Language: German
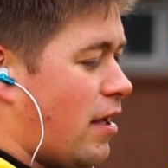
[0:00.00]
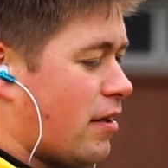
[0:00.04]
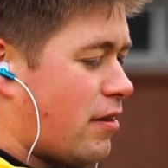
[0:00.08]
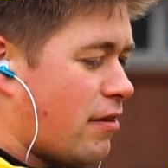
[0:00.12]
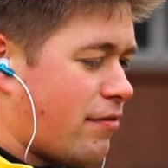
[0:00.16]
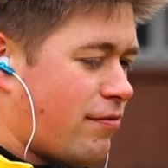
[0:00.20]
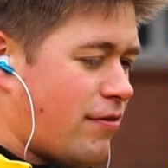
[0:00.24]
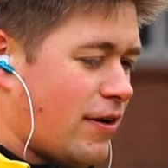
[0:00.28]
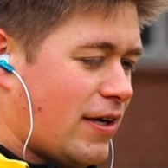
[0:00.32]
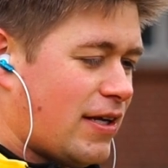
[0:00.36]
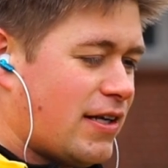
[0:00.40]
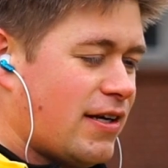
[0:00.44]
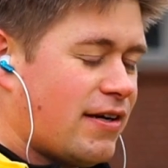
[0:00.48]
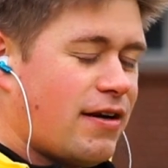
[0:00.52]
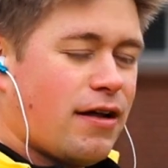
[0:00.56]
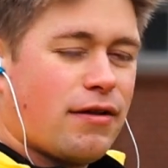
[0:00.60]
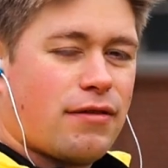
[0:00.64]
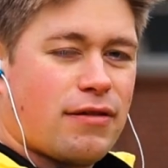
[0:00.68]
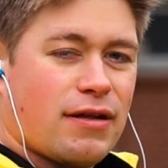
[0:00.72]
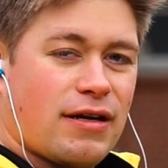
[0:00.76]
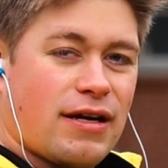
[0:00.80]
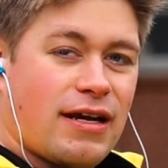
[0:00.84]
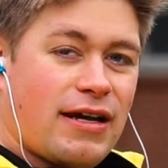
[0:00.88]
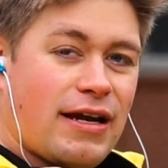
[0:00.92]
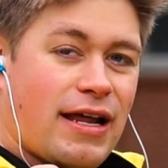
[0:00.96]
Es ist wichtig,
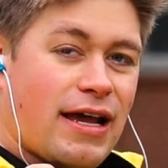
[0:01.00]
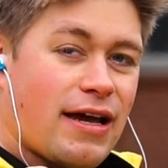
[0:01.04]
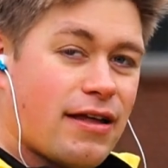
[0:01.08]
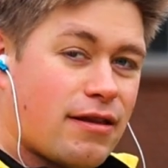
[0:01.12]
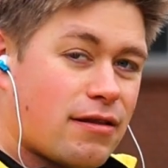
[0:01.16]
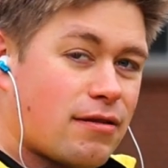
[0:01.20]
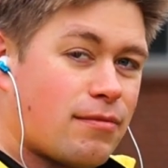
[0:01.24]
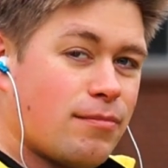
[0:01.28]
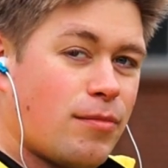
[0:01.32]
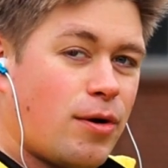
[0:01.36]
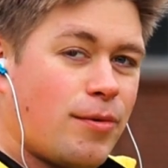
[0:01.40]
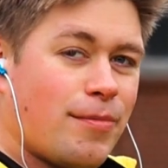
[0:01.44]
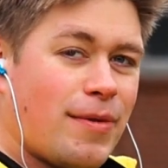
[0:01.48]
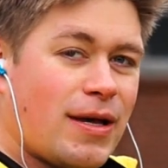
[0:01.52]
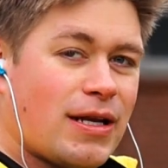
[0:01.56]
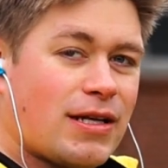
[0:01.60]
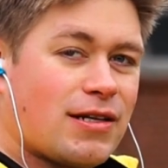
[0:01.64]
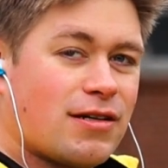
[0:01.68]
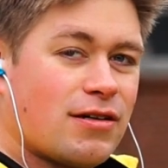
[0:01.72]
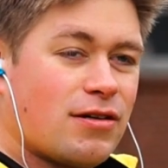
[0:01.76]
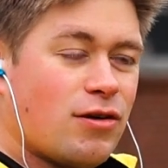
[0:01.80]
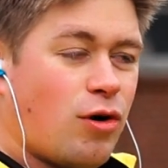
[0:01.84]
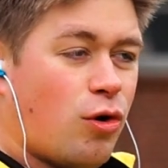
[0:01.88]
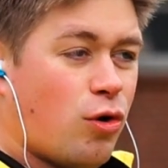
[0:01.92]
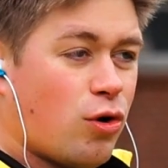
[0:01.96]
dass ihr in den ersten
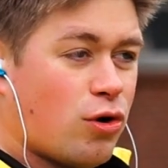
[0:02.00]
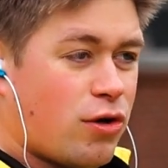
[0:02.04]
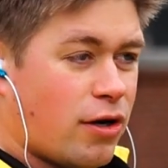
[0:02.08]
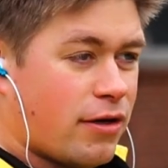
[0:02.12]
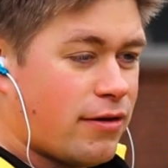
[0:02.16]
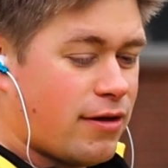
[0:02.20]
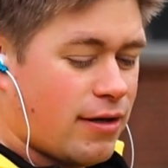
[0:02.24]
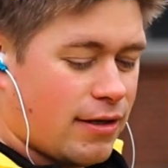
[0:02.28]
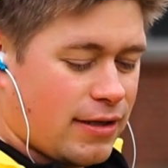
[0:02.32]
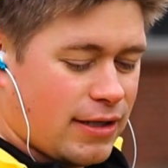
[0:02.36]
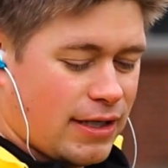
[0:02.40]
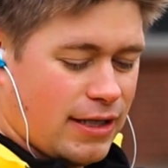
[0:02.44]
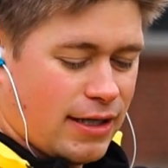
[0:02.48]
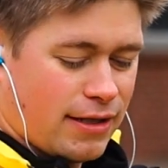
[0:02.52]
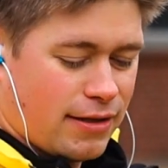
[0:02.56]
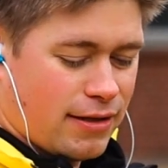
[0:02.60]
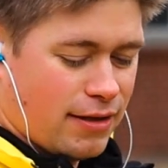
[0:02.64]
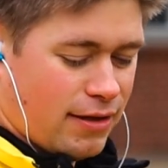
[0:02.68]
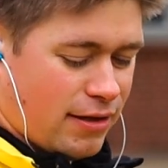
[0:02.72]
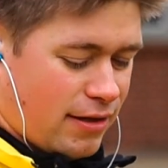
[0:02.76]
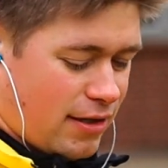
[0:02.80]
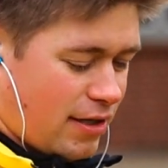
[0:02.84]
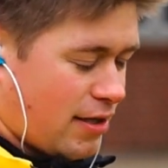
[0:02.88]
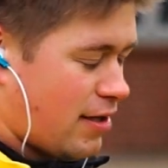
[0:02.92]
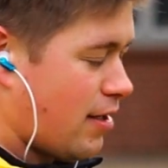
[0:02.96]
Momenten
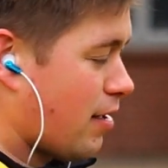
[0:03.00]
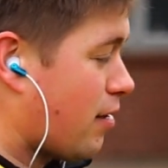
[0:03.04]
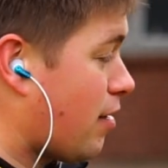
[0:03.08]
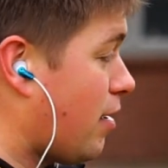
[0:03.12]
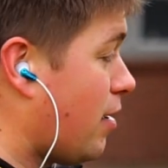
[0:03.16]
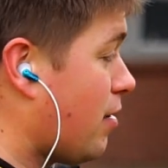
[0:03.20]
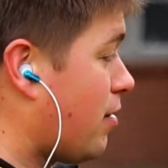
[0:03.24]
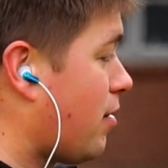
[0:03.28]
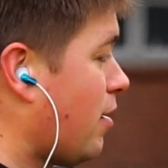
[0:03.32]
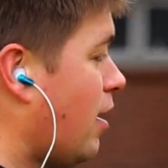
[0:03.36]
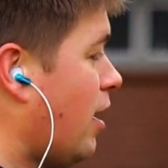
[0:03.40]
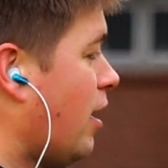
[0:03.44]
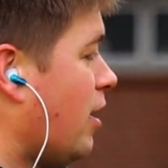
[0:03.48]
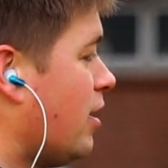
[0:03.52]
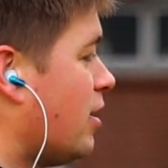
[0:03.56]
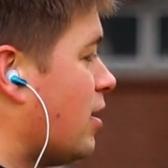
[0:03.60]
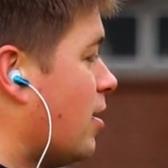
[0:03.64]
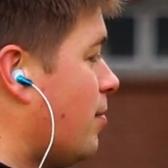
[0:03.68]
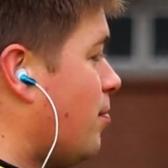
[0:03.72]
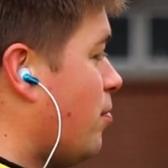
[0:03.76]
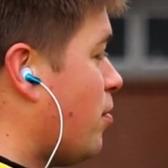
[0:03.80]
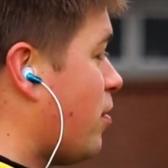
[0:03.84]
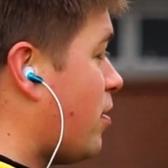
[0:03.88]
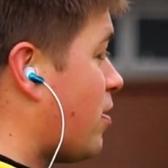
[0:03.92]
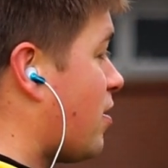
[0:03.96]
hochkonzentriert seid. Das heißt,
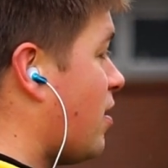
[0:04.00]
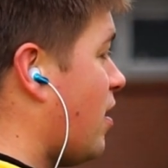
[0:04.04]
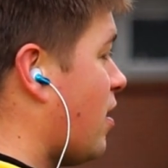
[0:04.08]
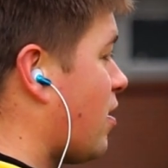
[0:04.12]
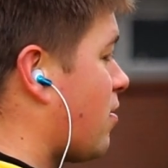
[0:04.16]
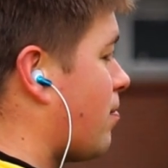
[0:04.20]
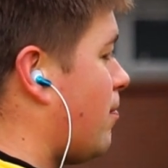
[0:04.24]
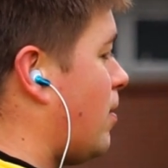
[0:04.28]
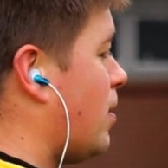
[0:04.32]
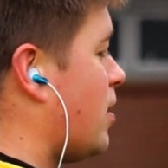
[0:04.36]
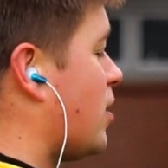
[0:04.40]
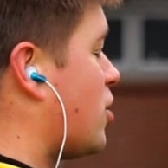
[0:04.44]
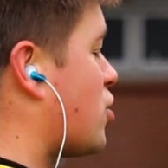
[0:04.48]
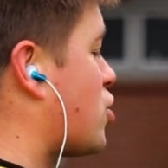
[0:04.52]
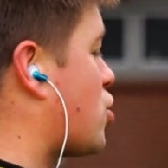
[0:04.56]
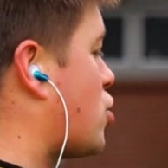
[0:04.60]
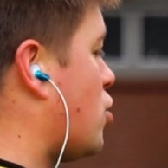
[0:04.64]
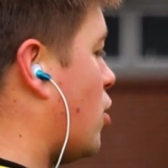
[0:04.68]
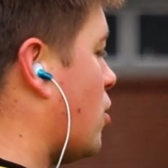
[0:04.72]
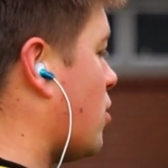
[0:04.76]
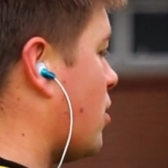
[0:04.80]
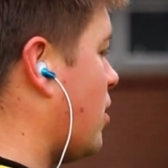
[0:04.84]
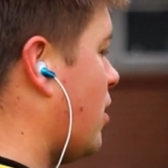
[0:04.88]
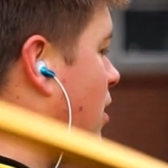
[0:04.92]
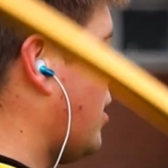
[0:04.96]
ihr müsst erstmal den
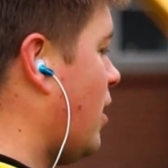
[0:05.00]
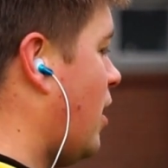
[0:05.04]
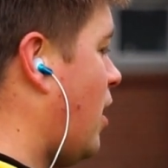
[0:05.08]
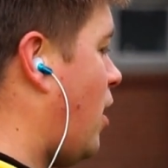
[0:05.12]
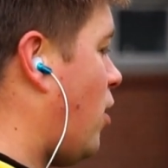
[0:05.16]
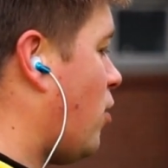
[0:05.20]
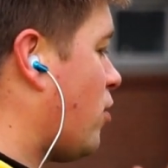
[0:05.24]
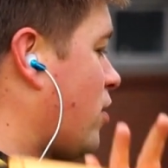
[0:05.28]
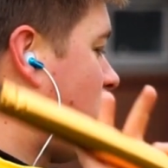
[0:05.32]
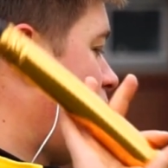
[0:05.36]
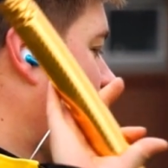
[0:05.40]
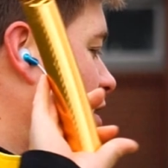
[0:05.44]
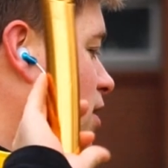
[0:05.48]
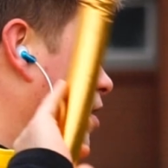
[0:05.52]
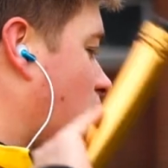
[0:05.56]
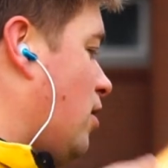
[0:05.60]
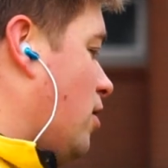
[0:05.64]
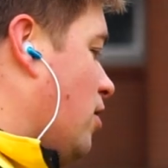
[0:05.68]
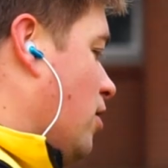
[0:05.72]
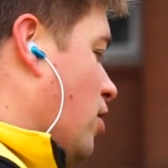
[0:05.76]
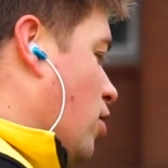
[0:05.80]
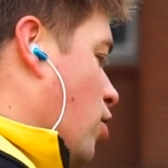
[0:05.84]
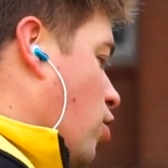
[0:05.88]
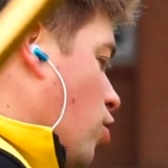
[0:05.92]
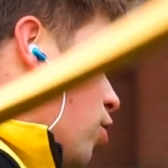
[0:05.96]
Stock auch
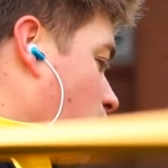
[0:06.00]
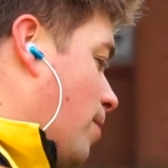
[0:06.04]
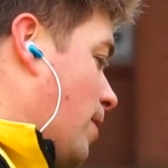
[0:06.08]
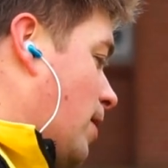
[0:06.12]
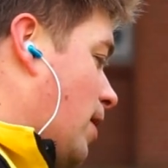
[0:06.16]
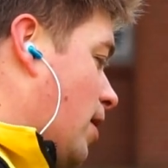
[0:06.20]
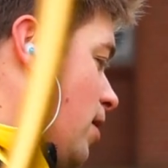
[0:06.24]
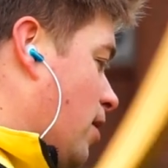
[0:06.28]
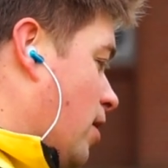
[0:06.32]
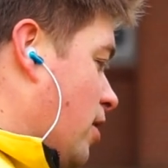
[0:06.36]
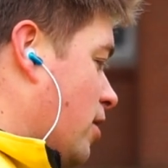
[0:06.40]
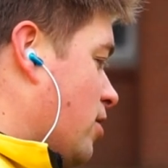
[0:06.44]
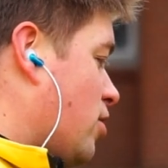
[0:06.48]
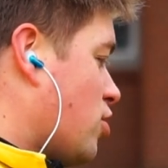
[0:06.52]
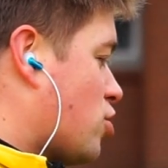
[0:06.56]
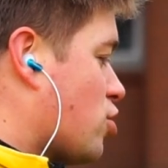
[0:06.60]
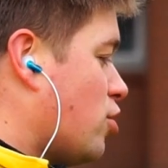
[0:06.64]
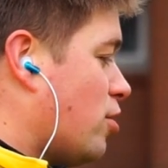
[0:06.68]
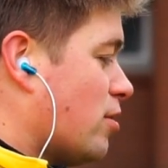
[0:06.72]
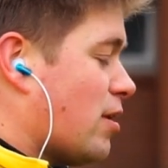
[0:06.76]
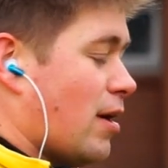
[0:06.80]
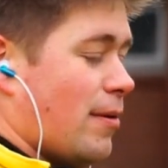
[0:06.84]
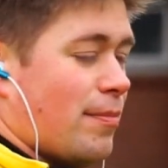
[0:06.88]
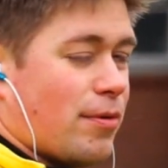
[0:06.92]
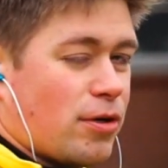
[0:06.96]
hier über die
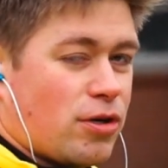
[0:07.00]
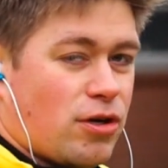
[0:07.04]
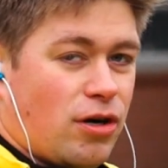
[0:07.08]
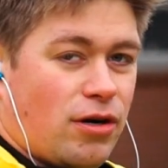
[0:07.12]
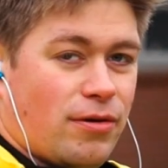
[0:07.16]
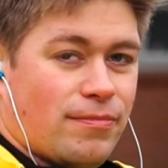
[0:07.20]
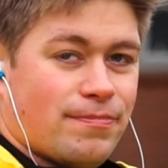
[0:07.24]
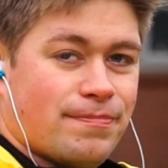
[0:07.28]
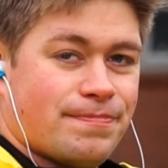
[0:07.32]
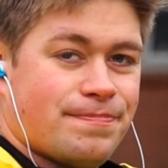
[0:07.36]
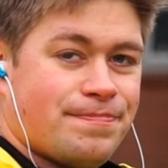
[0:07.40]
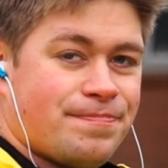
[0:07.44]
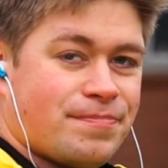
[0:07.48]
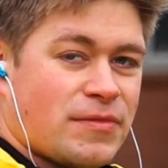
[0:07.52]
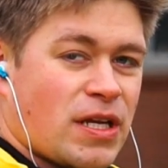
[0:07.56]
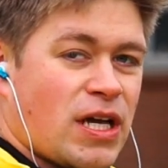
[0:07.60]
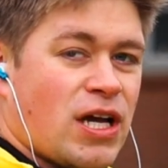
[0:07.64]
Schulter bekommen.